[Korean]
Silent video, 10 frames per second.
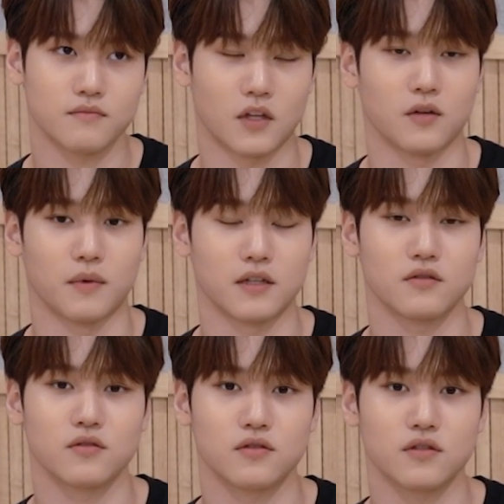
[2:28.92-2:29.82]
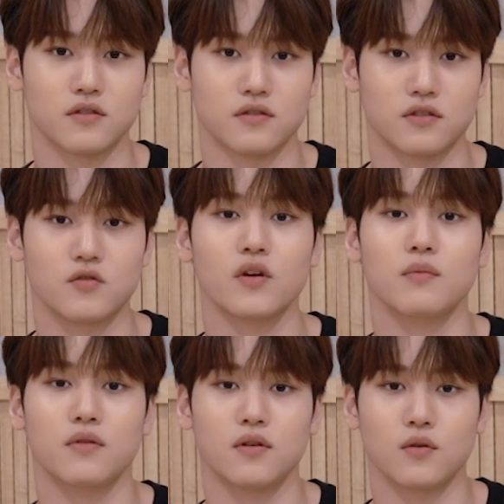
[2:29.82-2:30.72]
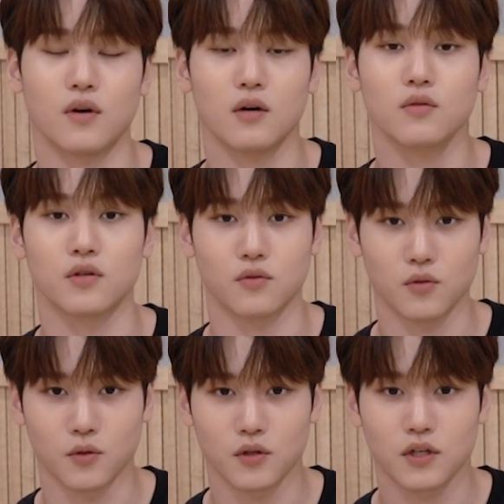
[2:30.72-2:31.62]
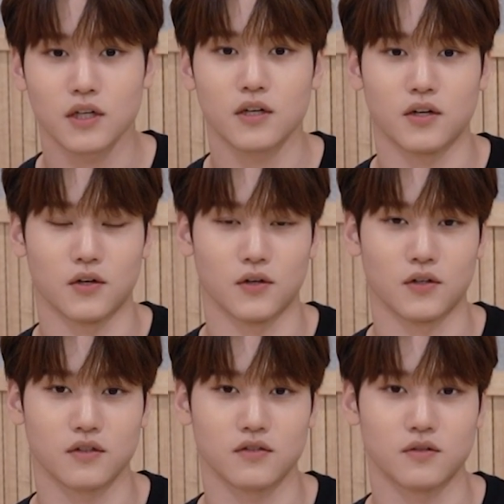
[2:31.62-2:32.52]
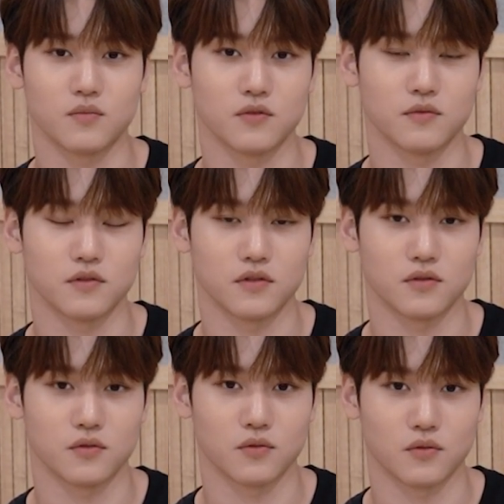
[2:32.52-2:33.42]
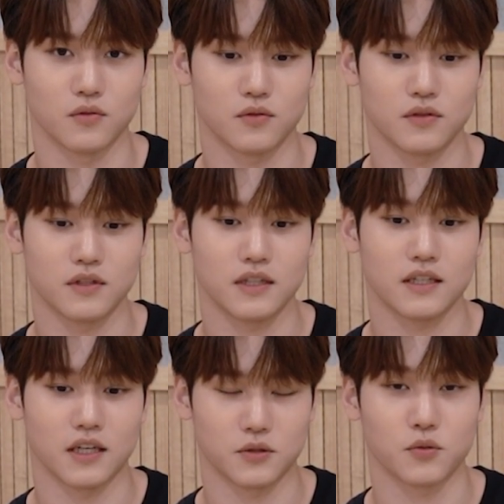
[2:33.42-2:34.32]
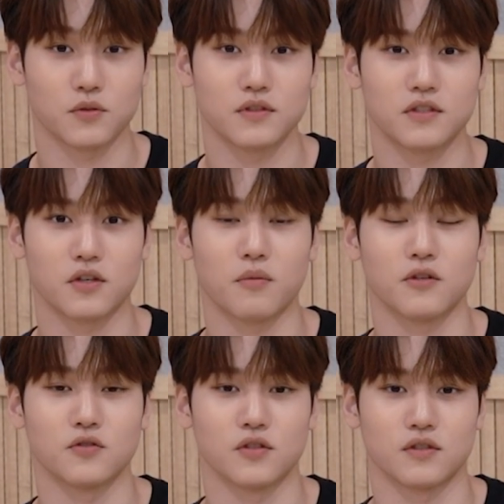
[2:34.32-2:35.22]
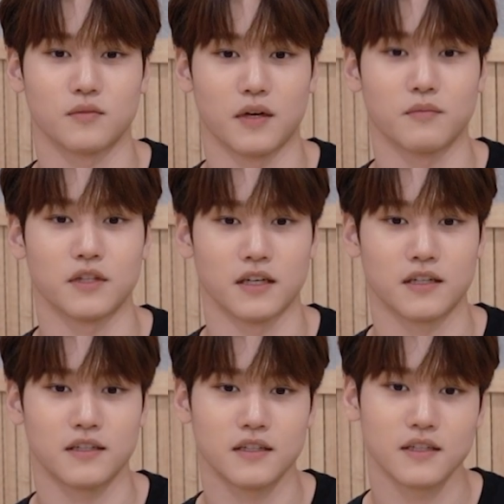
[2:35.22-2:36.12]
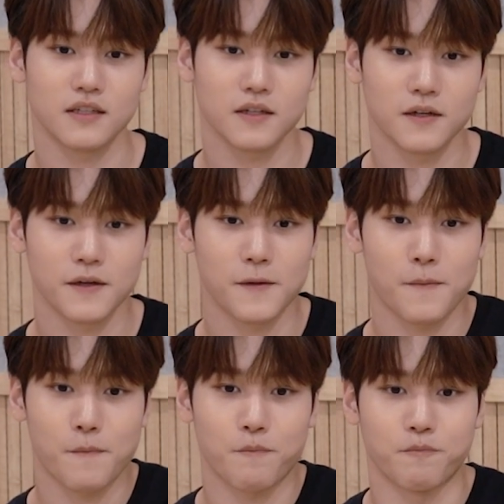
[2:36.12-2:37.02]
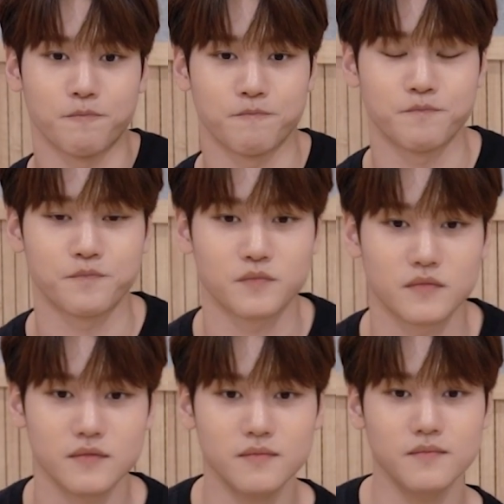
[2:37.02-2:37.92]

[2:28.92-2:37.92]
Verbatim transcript: 네, 많은 것을 시도해 보려고 하고 있고 어, 그런 부분은 또 계속 지켜봐 주셨으면 합니다. 음,